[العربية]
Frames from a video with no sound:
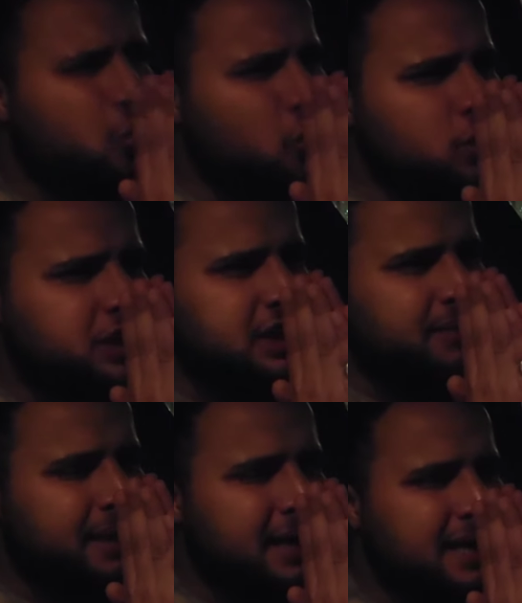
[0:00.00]
كلشي
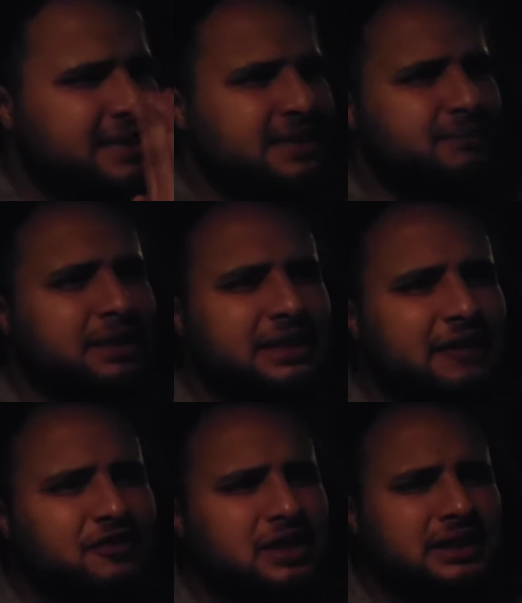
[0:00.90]
من راس من
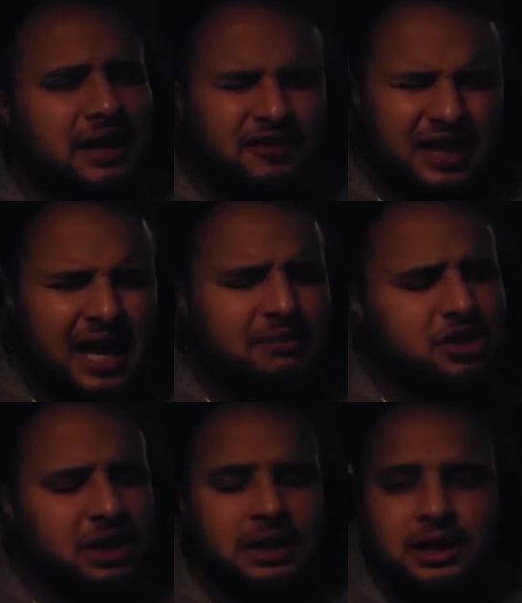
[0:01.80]
طرف حتى طرف الطاقم
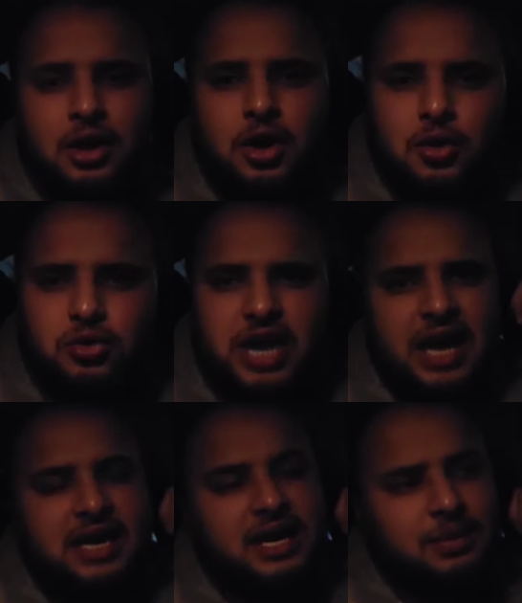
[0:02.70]
التقني
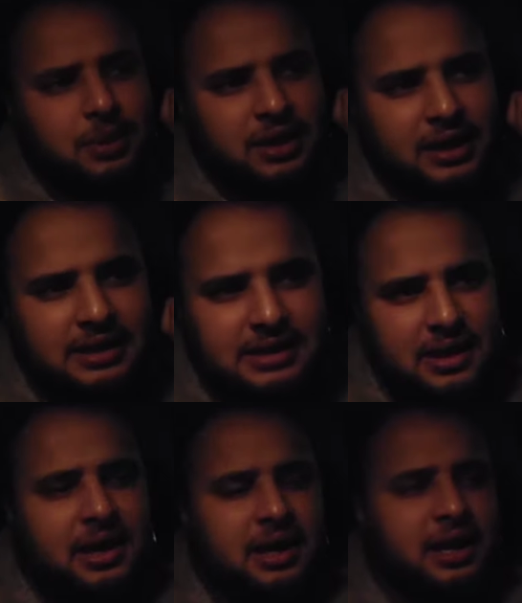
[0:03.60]
وتحيه كبيره
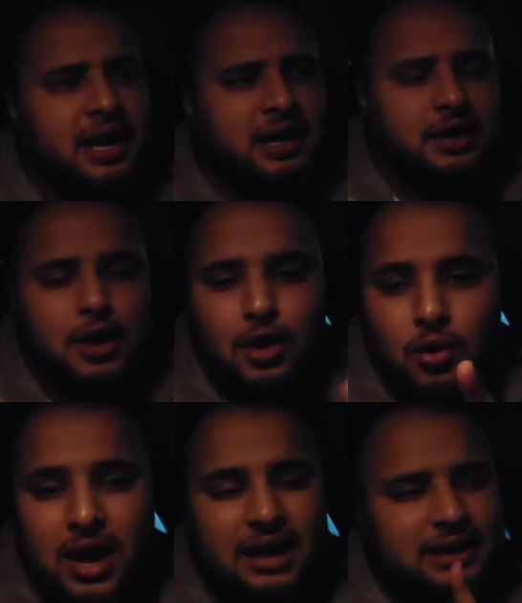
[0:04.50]
للسير الركراكي
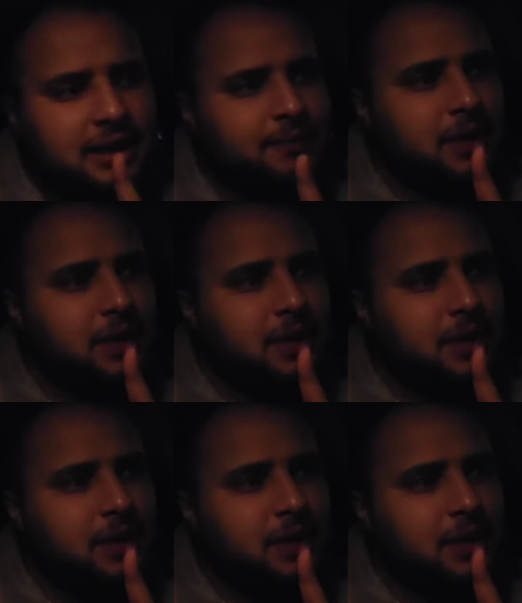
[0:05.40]
وهذا